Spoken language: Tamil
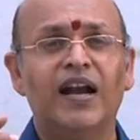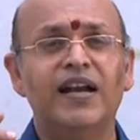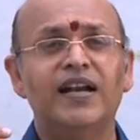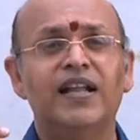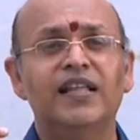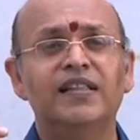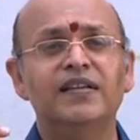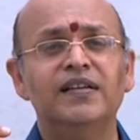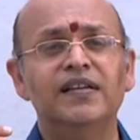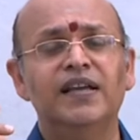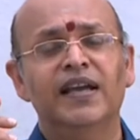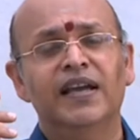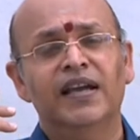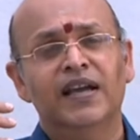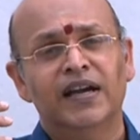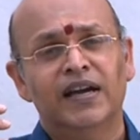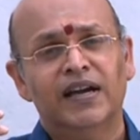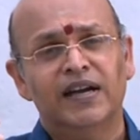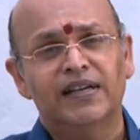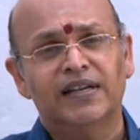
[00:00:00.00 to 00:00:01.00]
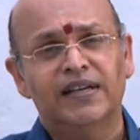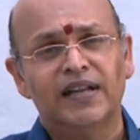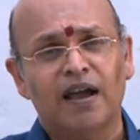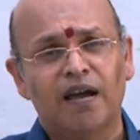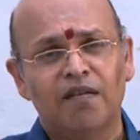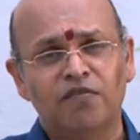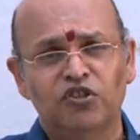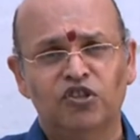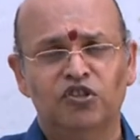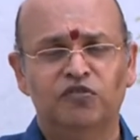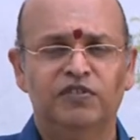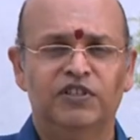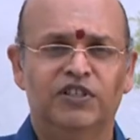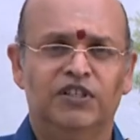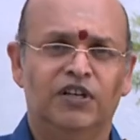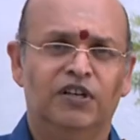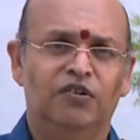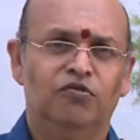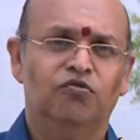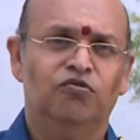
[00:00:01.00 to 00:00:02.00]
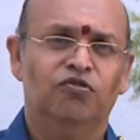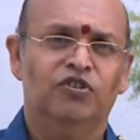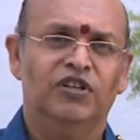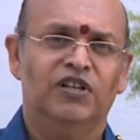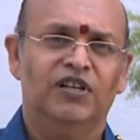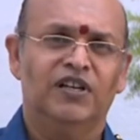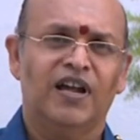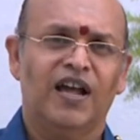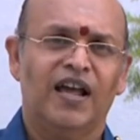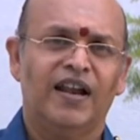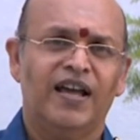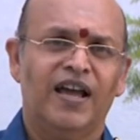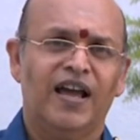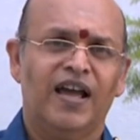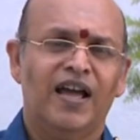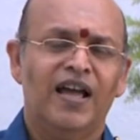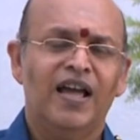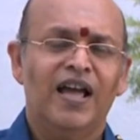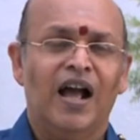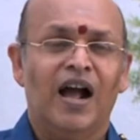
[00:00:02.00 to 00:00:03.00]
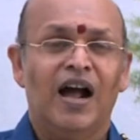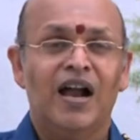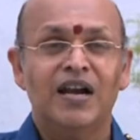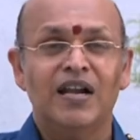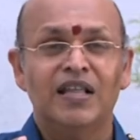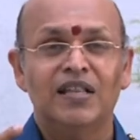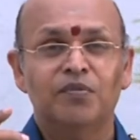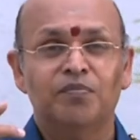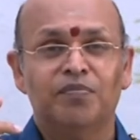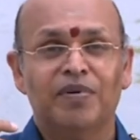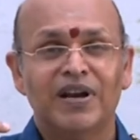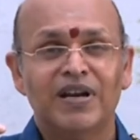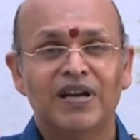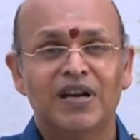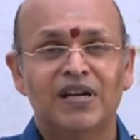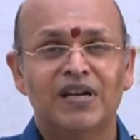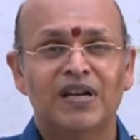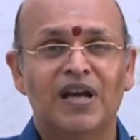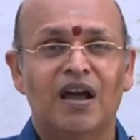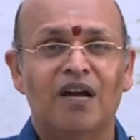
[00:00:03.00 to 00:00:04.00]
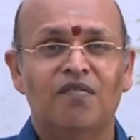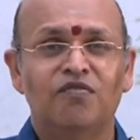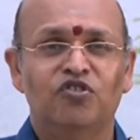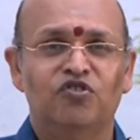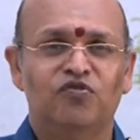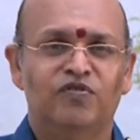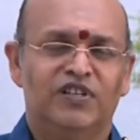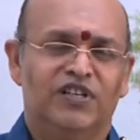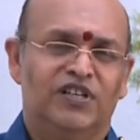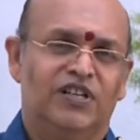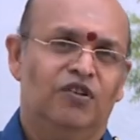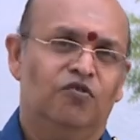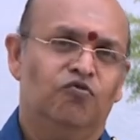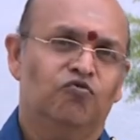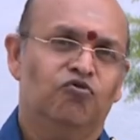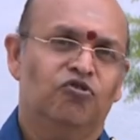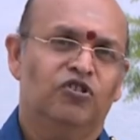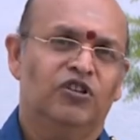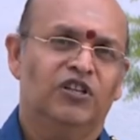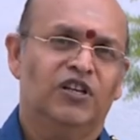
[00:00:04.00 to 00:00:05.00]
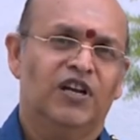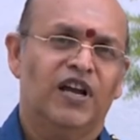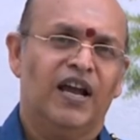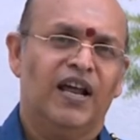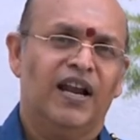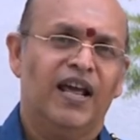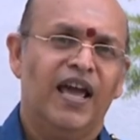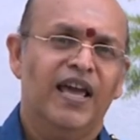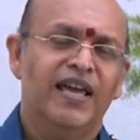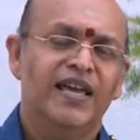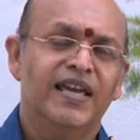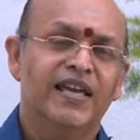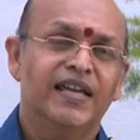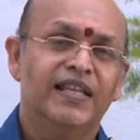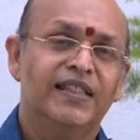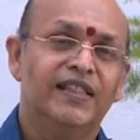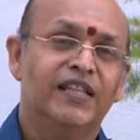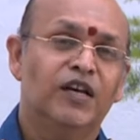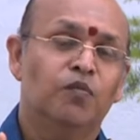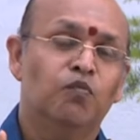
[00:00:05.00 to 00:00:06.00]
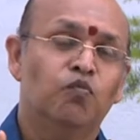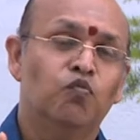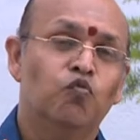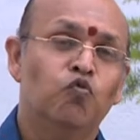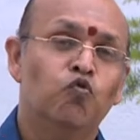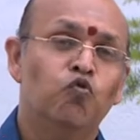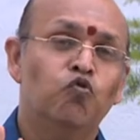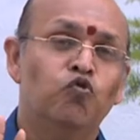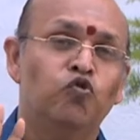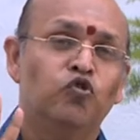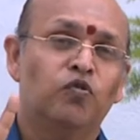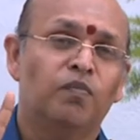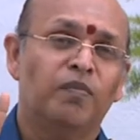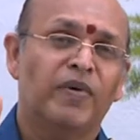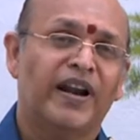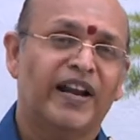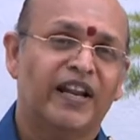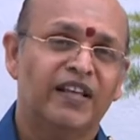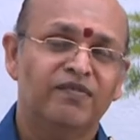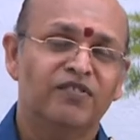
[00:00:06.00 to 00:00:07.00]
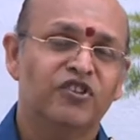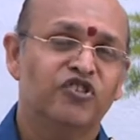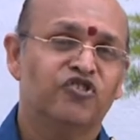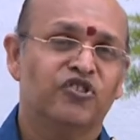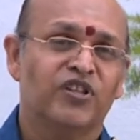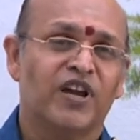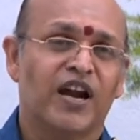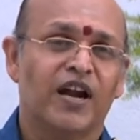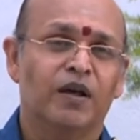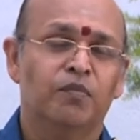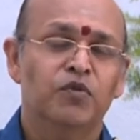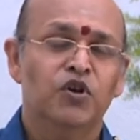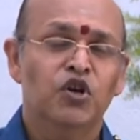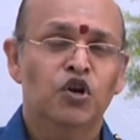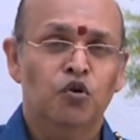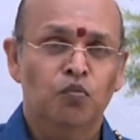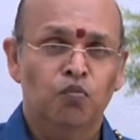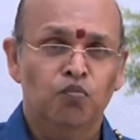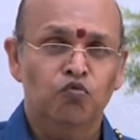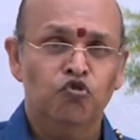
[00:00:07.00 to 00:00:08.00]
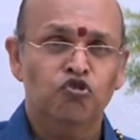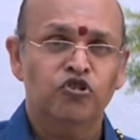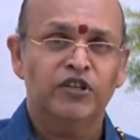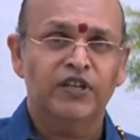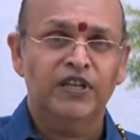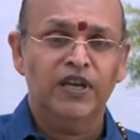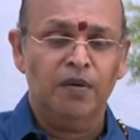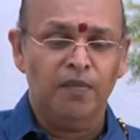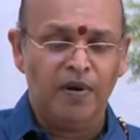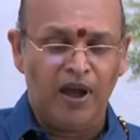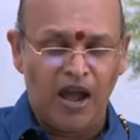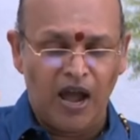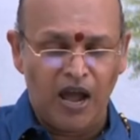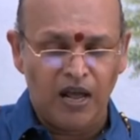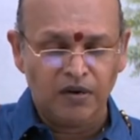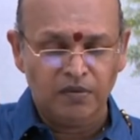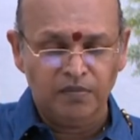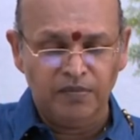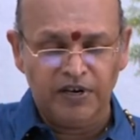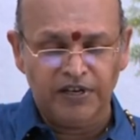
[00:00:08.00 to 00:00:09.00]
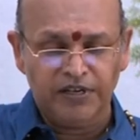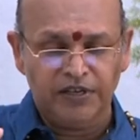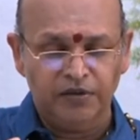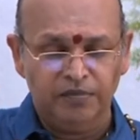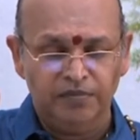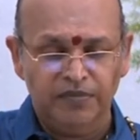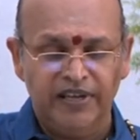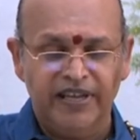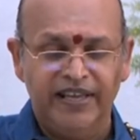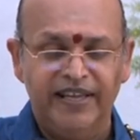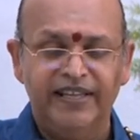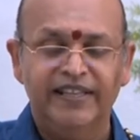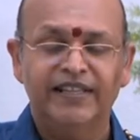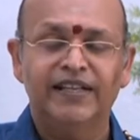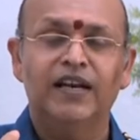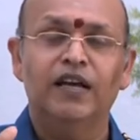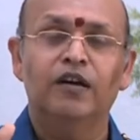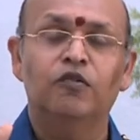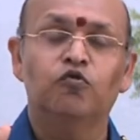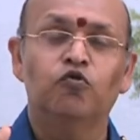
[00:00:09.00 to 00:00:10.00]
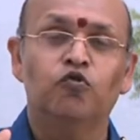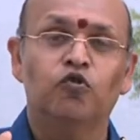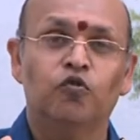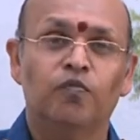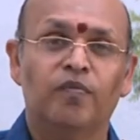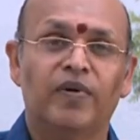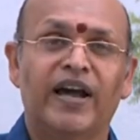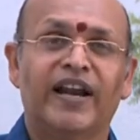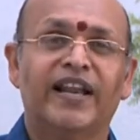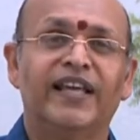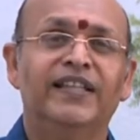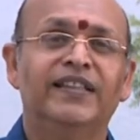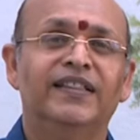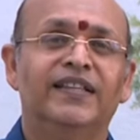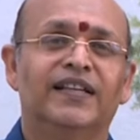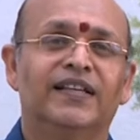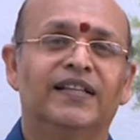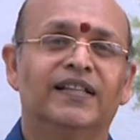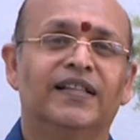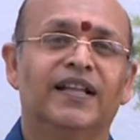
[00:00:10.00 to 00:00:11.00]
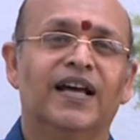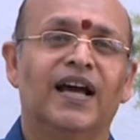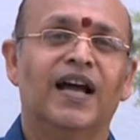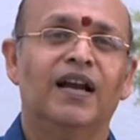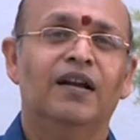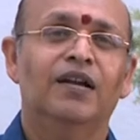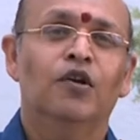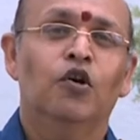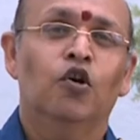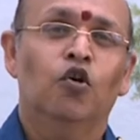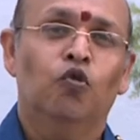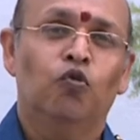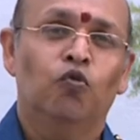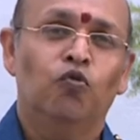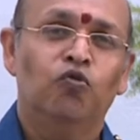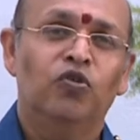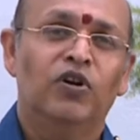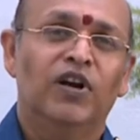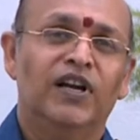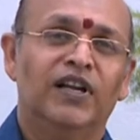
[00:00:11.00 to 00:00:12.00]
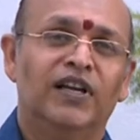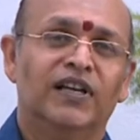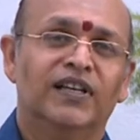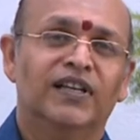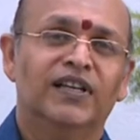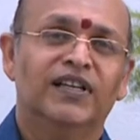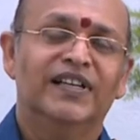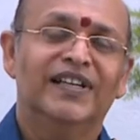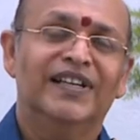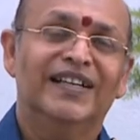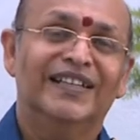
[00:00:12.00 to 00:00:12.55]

அல்லது எட்டாவது வீட்டில் குரு இருக்காரா அல்லது பன்னெண்டாவது வீட்டில் குரு இருக்காரா இந்த மூன்று மறைவு ஸ்தானம் முக்கியம் ஆறு மட்டும் இதில் குரு மறைந்திருந்தால் உங்களுக்கு